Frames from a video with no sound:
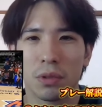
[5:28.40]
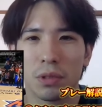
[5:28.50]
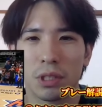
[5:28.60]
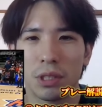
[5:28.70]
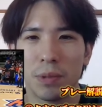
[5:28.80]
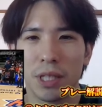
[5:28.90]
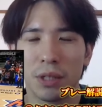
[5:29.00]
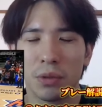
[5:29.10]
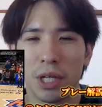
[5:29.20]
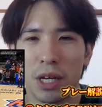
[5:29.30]
全て
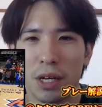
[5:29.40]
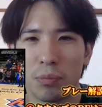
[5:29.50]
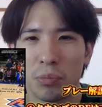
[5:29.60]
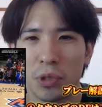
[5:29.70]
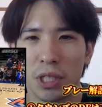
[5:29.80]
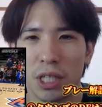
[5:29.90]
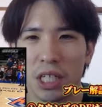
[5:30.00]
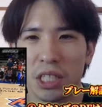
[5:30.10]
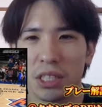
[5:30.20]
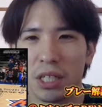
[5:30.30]
のレイアップに
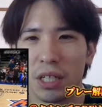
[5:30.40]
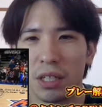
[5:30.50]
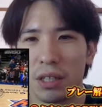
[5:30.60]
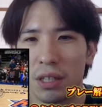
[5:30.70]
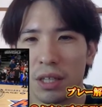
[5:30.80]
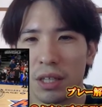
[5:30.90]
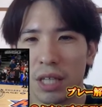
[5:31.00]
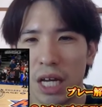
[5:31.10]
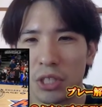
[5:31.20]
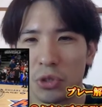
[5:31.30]
対して
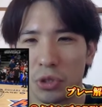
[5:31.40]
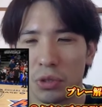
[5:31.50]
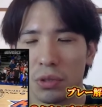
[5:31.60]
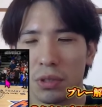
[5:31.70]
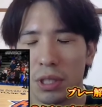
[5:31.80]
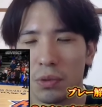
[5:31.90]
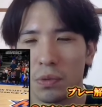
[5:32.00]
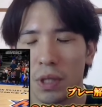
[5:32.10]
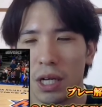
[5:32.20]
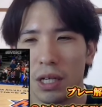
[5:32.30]
対処するっていう
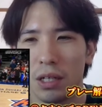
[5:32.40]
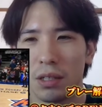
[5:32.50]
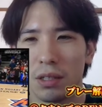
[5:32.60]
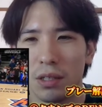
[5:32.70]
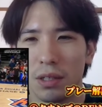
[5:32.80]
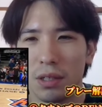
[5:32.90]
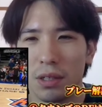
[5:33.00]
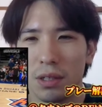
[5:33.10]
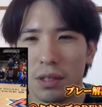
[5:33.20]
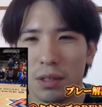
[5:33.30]
のが
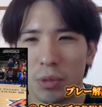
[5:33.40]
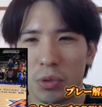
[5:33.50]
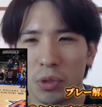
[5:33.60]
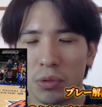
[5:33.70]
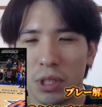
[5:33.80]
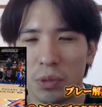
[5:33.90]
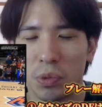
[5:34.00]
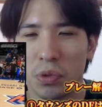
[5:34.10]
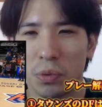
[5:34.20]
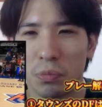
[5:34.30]
まあ、俺の
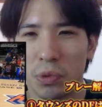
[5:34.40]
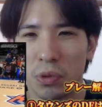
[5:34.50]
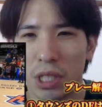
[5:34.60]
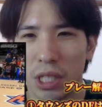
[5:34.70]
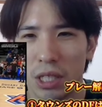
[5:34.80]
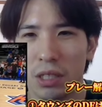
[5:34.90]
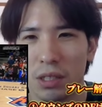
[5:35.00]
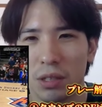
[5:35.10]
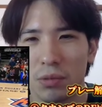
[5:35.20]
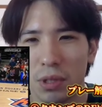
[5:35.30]
ディープドロップの定義に
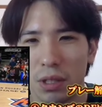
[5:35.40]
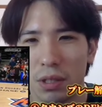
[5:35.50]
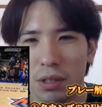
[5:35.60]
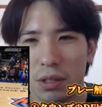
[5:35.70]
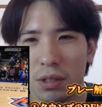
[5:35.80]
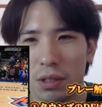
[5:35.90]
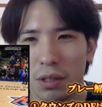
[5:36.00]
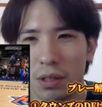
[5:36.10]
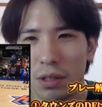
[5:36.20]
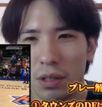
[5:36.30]
なってる
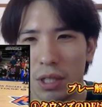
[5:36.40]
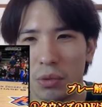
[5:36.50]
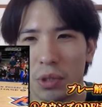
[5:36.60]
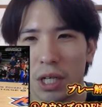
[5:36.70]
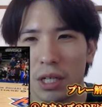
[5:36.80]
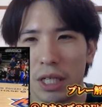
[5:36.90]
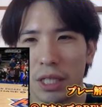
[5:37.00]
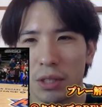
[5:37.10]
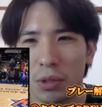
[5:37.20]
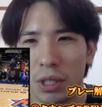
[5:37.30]
ね。っていうのを考え
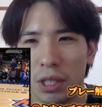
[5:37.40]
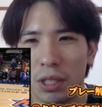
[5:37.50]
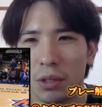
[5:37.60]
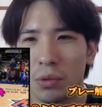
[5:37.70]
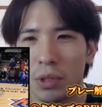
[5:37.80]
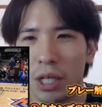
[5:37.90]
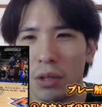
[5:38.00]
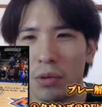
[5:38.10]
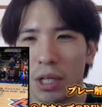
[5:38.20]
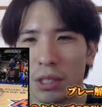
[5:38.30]
た時にこの
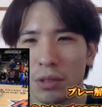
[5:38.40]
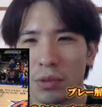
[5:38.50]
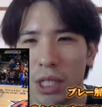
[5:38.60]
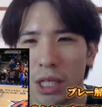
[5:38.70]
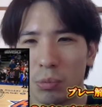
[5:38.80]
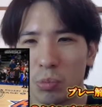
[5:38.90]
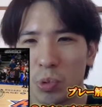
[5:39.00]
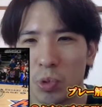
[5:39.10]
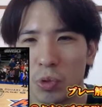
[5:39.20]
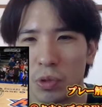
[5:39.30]
エドワーズのレイアップ
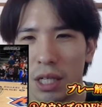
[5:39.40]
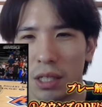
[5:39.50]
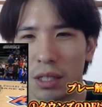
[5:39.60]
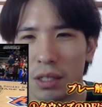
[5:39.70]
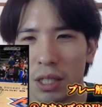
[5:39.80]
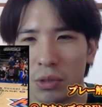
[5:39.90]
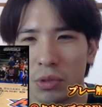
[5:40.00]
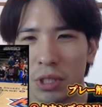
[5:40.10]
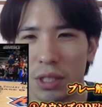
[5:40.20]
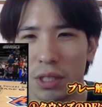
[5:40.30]
も
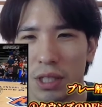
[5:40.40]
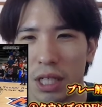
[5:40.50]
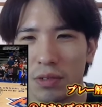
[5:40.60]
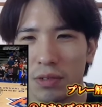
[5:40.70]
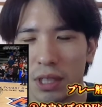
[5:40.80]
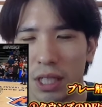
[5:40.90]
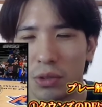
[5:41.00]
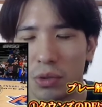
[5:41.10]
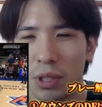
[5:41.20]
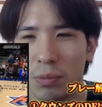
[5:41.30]
ランドルじゃねえやターンズが1
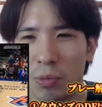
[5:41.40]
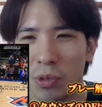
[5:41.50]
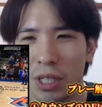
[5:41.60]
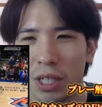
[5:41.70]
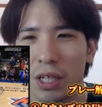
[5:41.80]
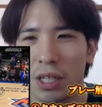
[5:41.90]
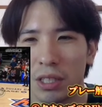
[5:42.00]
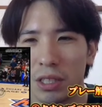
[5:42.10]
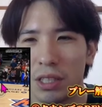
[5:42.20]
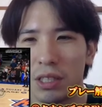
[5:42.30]
人で守んなきゃいけない
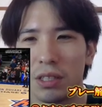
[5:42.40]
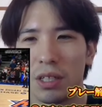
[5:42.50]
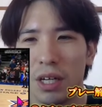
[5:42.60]
し